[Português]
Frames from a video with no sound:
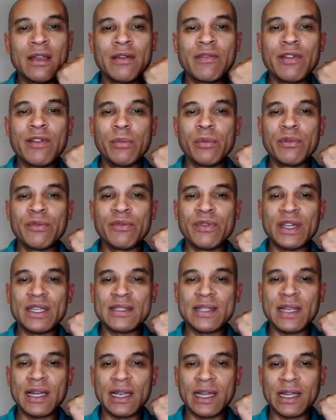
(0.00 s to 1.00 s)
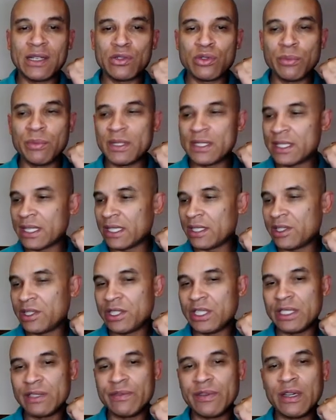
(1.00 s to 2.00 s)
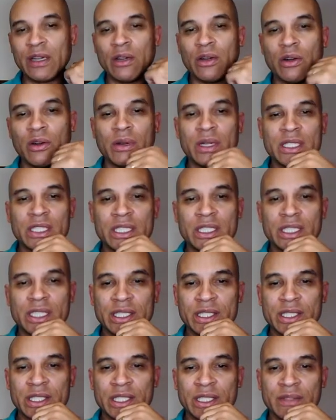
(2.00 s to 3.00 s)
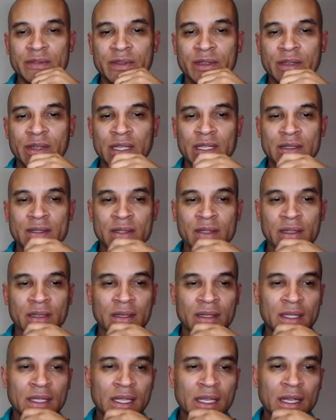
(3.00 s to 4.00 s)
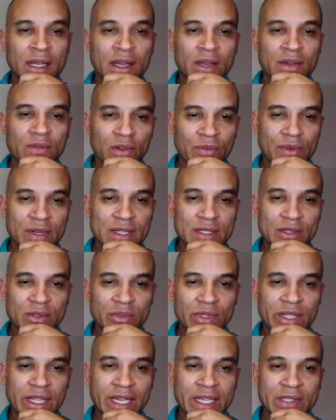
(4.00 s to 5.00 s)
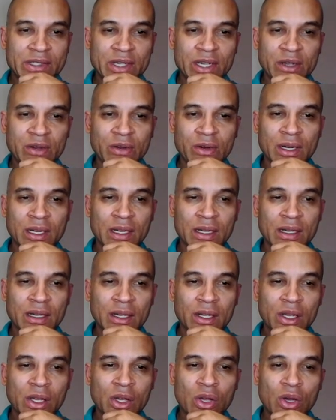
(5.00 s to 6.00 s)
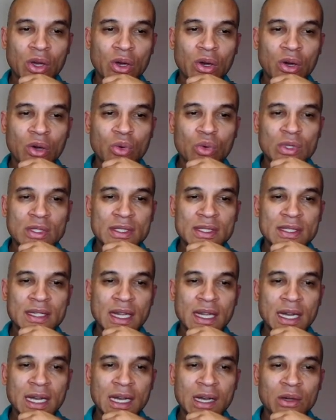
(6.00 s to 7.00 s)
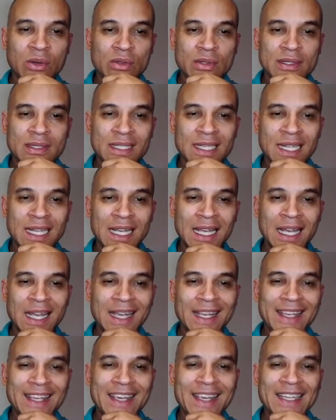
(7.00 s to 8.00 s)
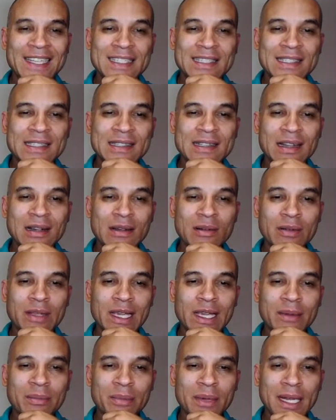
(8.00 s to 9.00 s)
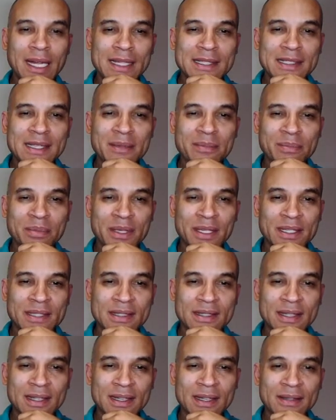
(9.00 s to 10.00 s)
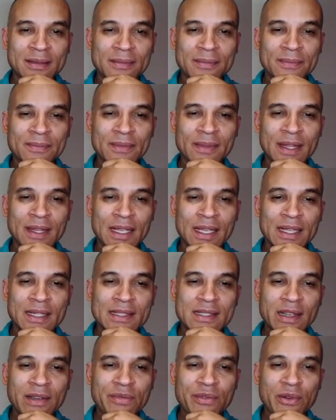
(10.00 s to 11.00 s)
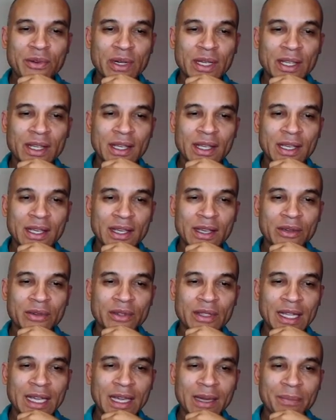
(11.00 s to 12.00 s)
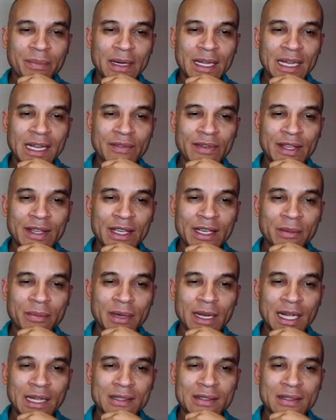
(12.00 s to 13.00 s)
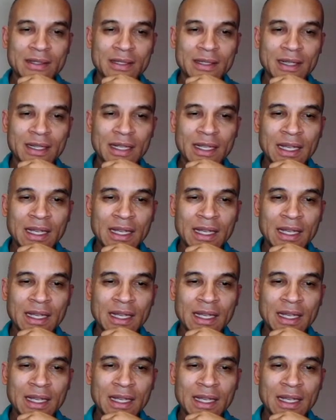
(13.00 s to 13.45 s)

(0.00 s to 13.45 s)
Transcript: Vamos ver se ela é substantiva ou adjetiva. Olha só. Vamos fazer um teste agora. Os carros que estão quebrados na pista. Você viu aqui que eu tenho a palavra quebrados?